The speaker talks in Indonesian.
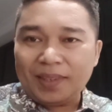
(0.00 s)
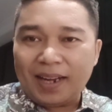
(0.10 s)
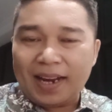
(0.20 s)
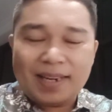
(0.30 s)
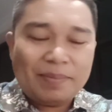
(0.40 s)

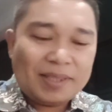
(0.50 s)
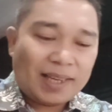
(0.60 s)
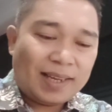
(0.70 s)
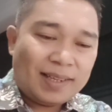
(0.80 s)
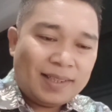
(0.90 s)
Anda
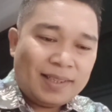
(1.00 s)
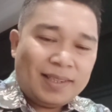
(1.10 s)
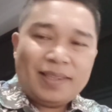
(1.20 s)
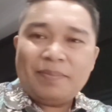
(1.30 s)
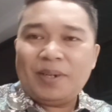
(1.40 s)
bisa
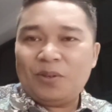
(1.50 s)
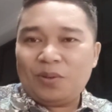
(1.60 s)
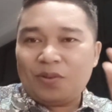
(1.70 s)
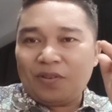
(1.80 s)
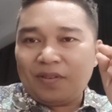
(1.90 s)

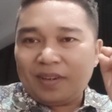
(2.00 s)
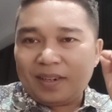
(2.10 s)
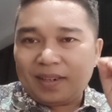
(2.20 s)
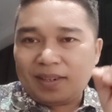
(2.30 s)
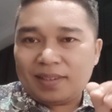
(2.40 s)
mendukung
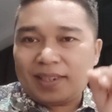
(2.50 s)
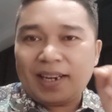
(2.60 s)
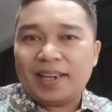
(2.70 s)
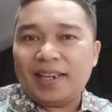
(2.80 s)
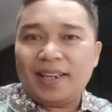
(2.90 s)

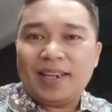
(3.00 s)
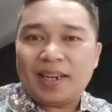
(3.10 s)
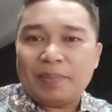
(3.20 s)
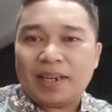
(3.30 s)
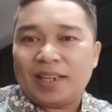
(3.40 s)
channel ini
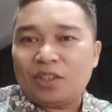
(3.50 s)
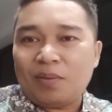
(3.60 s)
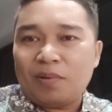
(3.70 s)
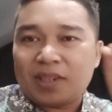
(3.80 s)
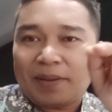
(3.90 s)
dengan menekan
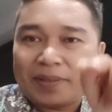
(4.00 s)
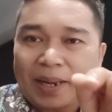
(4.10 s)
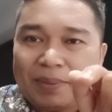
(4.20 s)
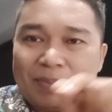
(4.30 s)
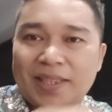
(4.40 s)
tombol
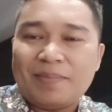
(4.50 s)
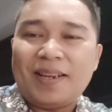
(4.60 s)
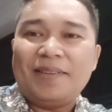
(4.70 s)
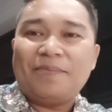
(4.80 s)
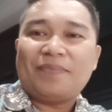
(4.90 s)
subscribe
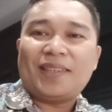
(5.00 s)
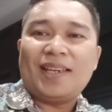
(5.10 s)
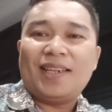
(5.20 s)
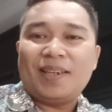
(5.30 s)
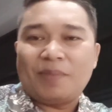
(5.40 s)
teman-teman
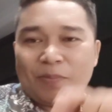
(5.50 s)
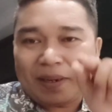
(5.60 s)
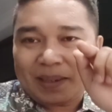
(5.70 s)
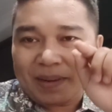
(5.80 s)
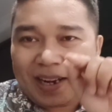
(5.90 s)
ya, yang baru
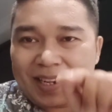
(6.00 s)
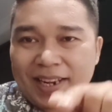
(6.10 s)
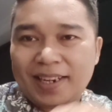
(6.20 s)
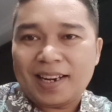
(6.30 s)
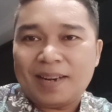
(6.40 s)
pertama kali
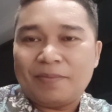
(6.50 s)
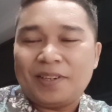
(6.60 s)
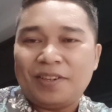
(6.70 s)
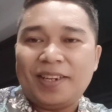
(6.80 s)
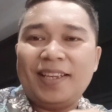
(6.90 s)
hadir dalam
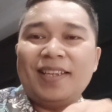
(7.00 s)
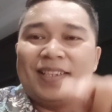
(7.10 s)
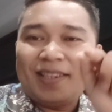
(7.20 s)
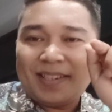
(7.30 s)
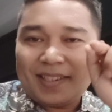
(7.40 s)
video ini,
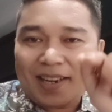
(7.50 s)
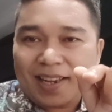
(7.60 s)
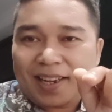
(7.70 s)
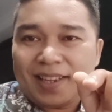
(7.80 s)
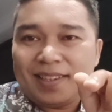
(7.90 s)

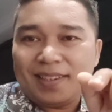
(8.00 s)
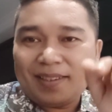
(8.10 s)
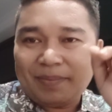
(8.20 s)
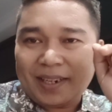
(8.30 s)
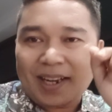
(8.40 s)
silahkan
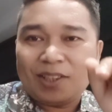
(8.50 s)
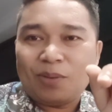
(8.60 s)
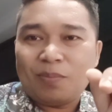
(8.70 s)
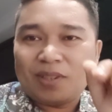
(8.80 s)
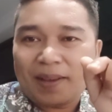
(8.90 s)
menekan
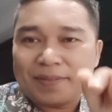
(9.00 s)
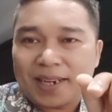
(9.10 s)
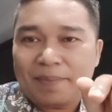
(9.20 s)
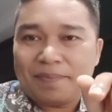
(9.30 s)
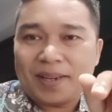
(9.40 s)
tombol
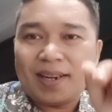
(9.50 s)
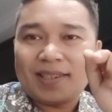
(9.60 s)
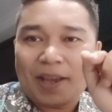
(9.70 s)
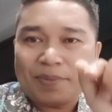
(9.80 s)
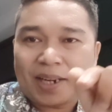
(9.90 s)
subscribe karena
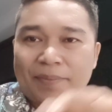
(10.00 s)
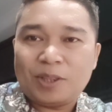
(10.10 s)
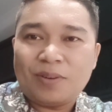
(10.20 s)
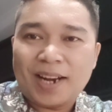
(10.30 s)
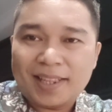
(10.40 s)
subscribe
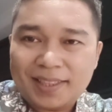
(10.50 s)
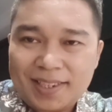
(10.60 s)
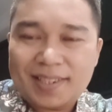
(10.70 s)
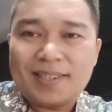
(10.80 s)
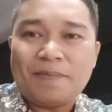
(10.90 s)
itu
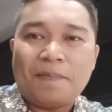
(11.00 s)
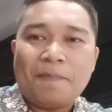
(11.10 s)
gratis